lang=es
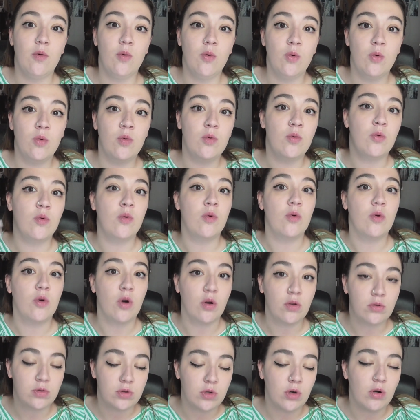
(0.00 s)
un
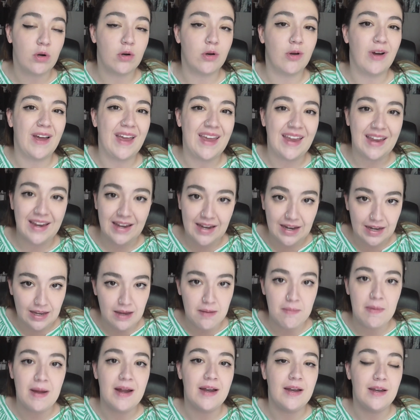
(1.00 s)
contorno en
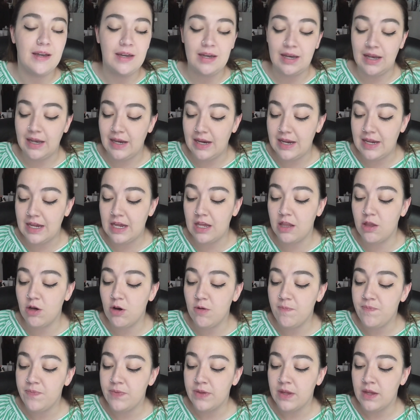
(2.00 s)
crema ni
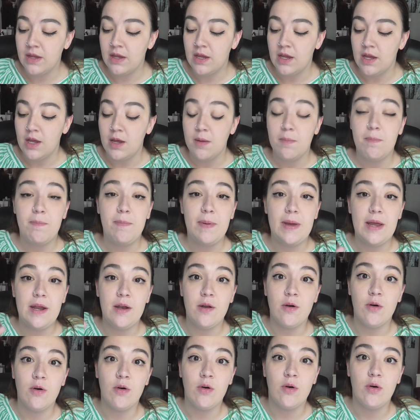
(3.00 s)
líquido,
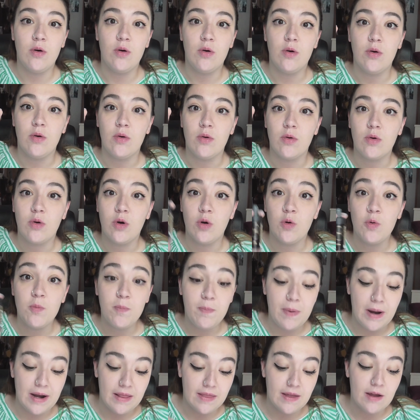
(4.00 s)
pero con
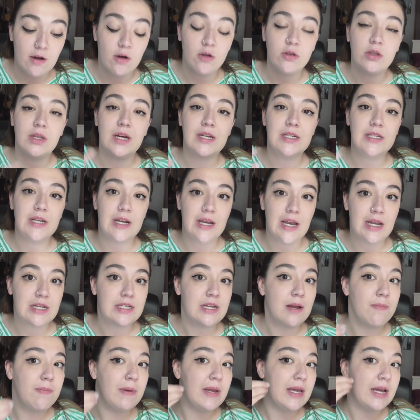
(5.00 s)
un par de gotas
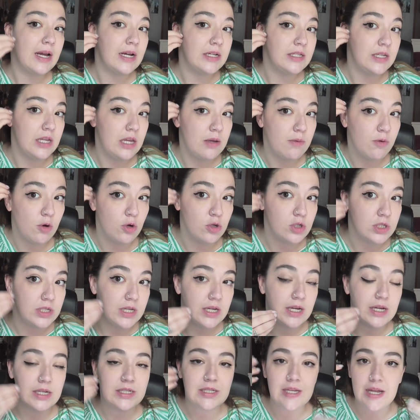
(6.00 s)
las aplicas y
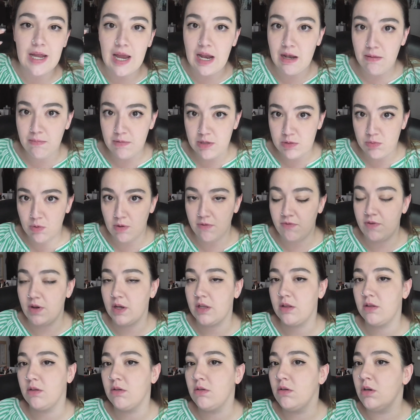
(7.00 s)
consigues el mismo
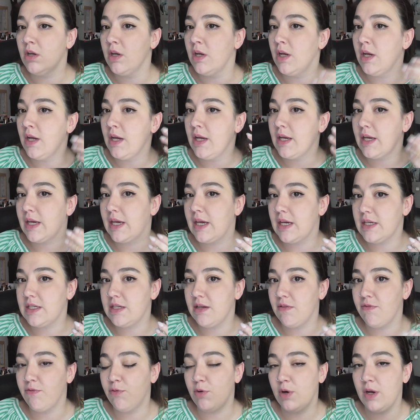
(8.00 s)
efecto que
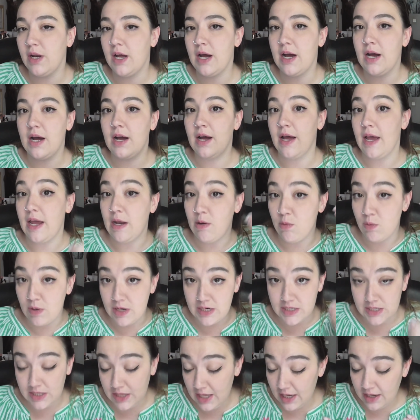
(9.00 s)
si fuera en
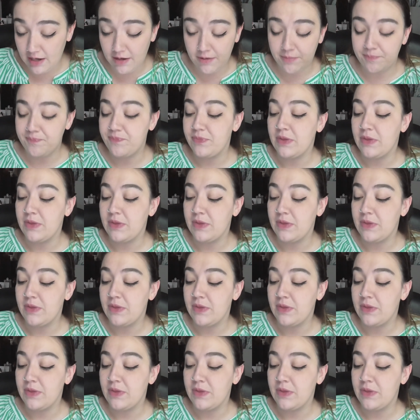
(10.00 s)
un stick.